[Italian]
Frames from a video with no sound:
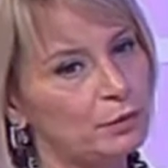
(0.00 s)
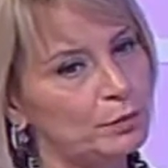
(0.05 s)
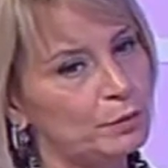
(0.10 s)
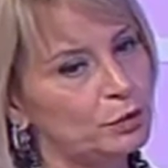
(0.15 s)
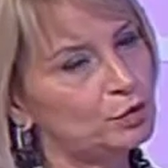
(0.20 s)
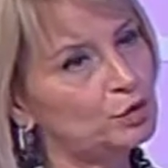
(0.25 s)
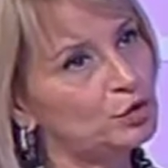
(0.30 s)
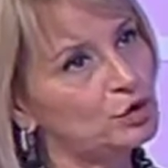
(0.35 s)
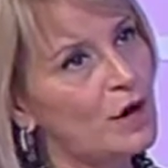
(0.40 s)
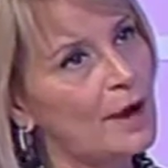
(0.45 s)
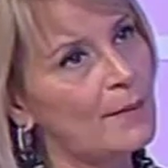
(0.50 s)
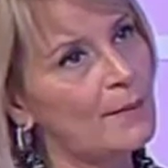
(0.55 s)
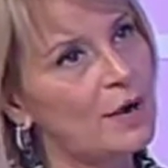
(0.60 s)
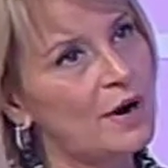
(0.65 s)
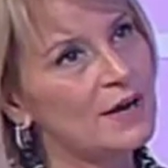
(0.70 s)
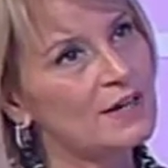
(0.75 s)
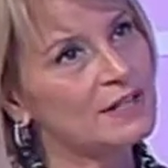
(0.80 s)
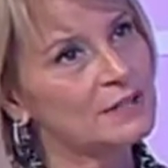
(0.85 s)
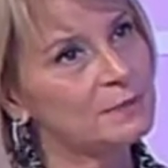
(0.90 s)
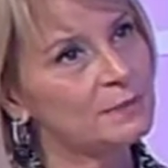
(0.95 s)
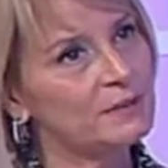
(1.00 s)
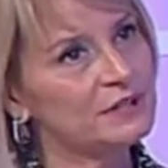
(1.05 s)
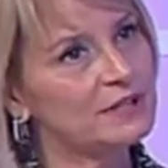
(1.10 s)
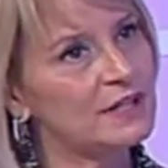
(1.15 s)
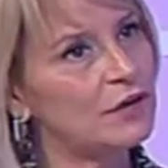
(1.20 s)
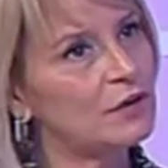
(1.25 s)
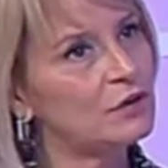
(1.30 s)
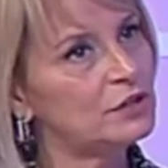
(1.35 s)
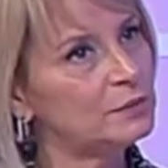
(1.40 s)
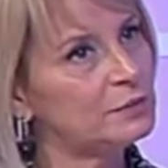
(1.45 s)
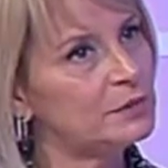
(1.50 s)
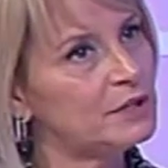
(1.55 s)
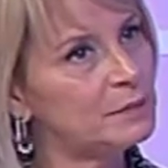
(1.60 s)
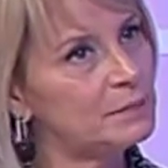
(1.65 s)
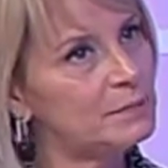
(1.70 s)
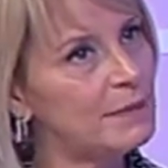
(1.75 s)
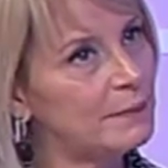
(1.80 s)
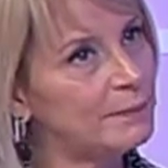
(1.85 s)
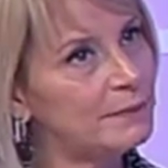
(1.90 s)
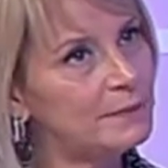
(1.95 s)
produciamo anche spettacoli per i
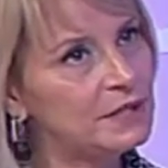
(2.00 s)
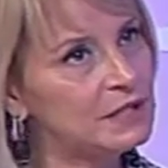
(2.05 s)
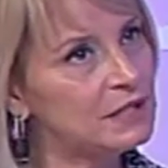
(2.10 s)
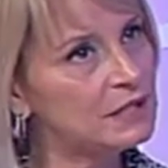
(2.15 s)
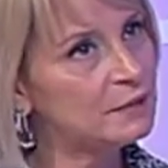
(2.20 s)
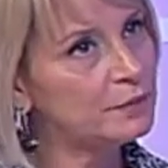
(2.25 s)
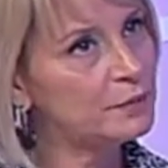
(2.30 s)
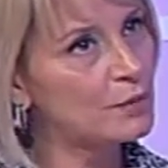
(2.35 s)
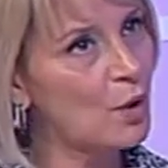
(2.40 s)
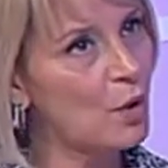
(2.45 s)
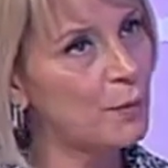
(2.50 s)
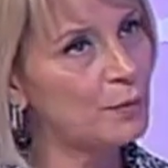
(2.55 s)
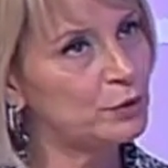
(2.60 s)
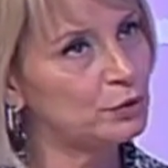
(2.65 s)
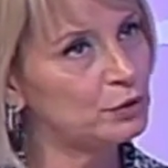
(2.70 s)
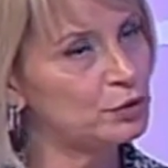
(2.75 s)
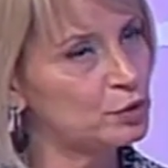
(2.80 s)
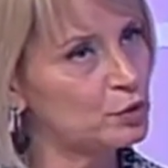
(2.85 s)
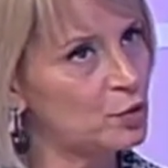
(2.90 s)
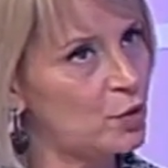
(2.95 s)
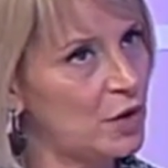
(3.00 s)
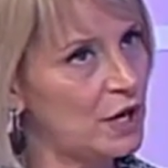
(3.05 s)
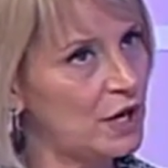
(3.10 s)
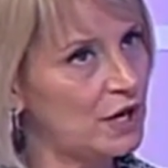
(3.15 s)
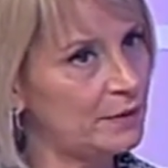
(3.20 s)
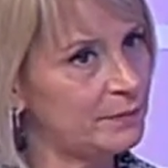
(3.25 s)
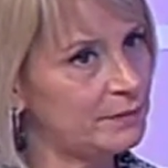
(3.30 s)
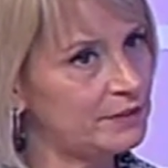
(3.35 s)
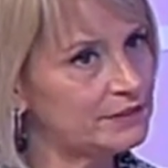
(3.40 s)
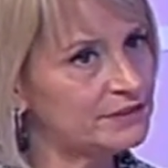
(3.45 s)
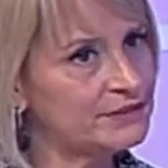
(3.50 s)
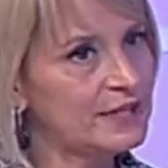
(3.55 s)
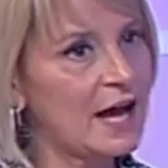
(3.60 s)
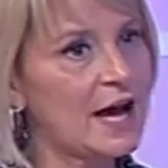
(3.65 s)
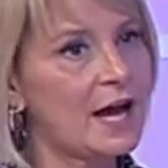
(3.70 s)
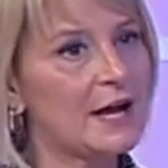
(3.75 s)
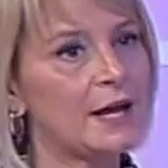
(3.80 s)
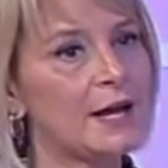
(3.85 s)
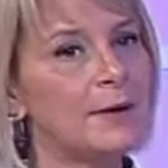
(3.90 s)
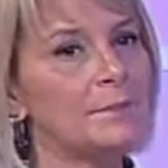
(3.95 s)
bambini proprio di scuola
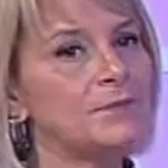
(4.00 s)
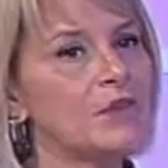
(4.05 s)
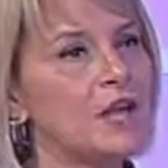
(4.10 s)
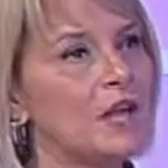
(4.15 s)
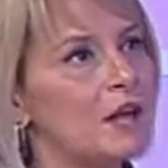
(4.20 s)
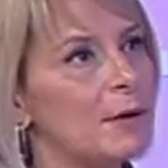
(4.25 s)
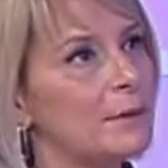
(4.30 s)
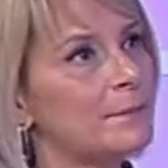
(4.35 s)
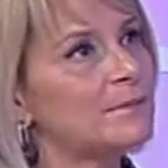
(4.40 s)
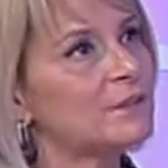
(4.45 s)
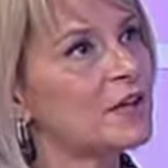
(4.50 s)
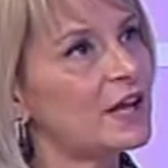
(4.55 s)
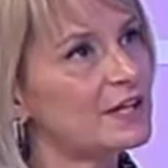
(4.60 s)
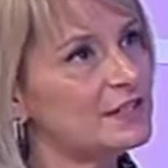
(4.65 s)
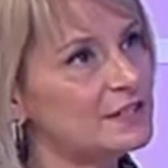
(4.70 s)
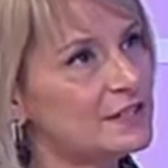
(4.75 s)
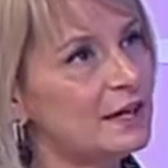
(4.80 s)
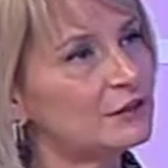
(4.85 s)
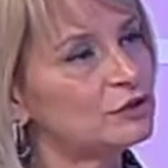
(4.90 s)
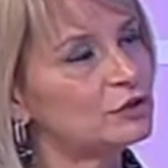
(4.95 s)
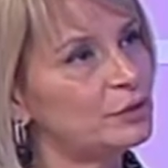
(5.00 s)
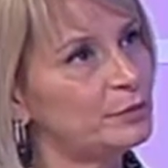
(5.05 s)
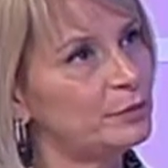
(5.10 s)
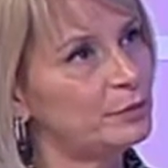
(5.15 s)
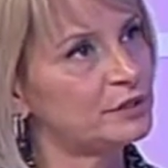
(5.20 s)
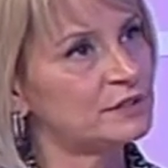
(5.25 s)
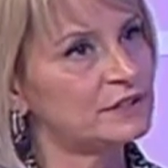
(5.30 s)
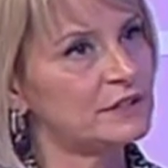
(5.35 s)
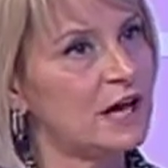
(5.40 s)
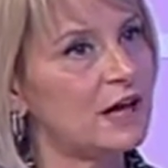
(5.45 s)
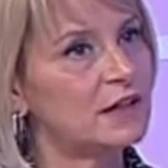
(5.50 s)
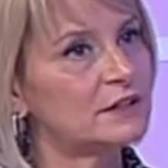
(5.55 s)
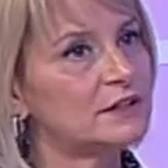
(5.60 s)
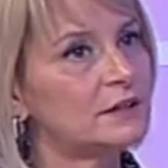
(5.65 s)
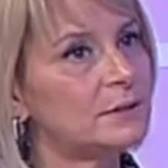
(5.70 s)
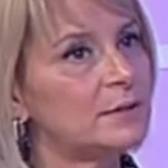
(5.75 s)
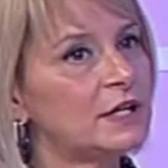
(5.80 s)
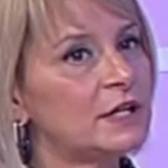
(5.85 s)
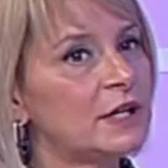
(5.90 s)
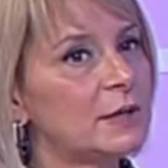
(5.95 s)
elementare. Questo è molto importante. Esatto, è importante
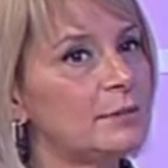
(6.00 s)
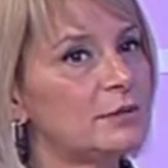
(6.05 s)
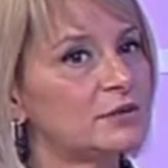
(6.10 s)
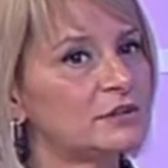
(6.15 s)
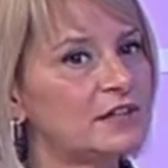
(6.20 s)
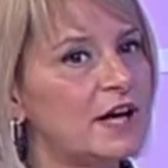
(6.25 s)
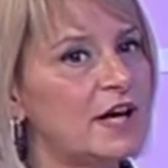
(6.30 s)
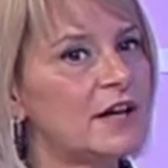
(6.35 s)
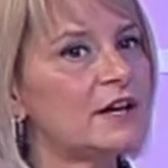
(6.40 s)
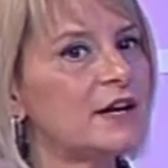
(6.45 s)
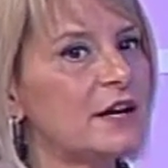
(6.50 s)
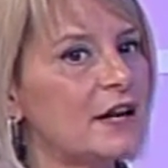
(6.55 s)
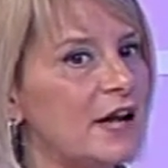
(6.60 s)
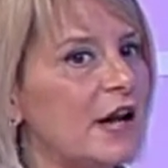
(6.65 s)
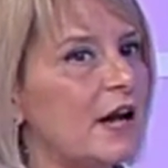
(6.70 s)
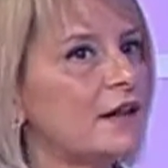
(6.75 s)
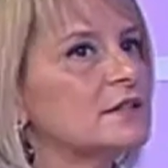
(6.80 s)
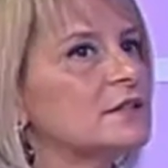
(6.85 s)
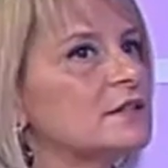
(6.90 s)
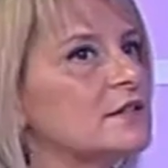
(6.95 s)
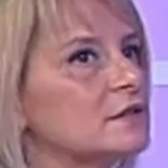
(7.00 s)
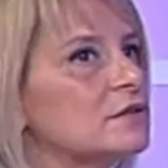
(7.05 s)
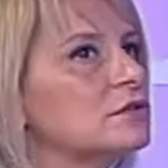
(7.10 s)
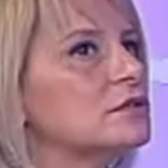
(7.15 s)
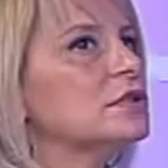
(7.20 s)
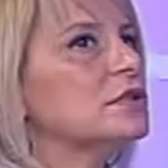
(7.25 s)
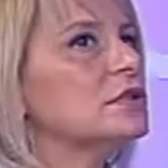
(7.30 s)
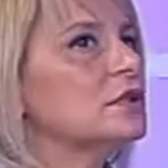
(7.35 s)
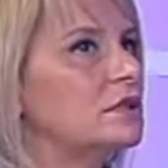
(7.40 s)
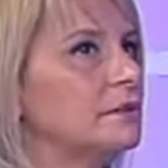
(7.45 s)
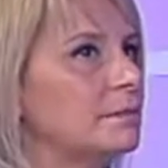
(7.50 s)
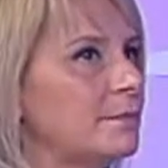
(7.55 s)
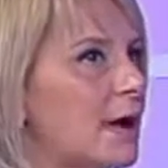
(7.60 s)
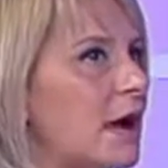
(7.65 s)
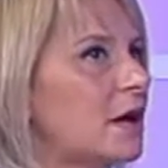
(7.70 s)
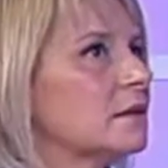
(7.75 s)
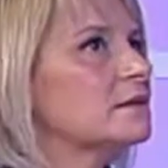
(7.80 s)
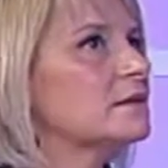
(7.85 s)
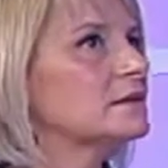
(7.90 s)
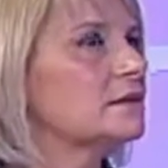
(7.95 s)
importante perché portare i ragazzi così in
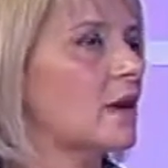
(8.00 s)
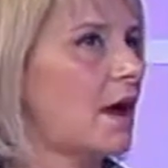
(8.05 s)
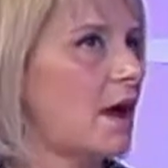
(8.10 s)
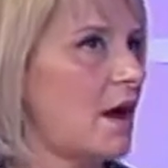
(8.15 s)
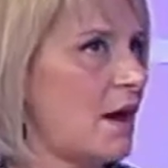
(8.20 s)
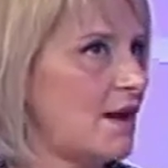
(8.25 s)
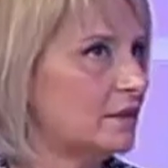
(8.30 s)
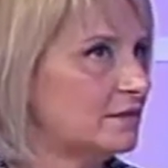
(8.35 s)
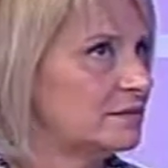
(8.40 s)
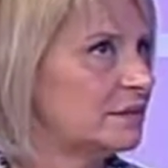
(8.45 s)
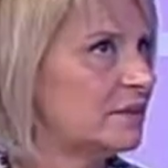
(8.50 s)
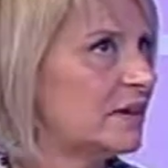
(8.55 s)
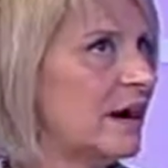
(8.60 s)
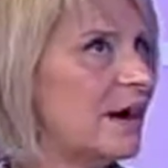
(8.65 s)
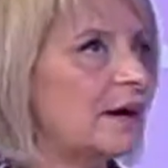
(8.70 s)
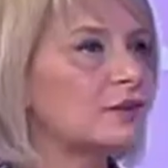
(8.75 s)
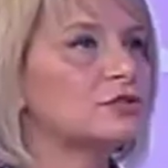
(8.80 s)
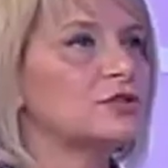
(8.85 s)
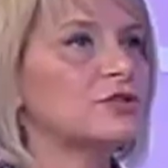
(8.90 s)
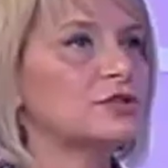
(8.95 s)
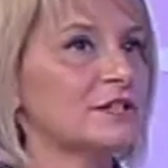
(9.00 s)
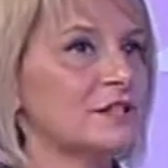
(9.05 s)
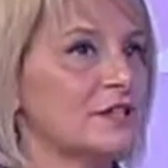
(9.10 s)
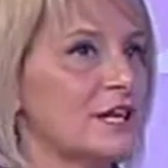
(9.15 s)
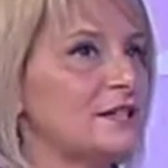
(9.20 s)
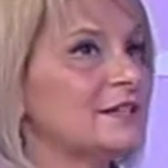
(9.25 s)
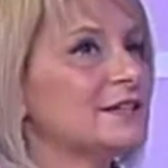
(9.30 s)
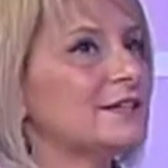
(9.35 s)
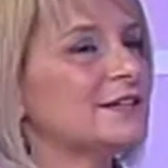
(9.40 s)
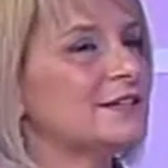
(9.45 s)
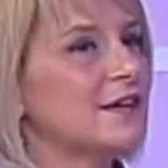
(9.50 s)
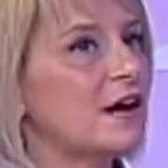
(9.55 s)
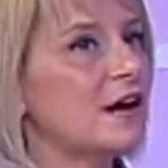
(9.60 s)
massa a teatro senza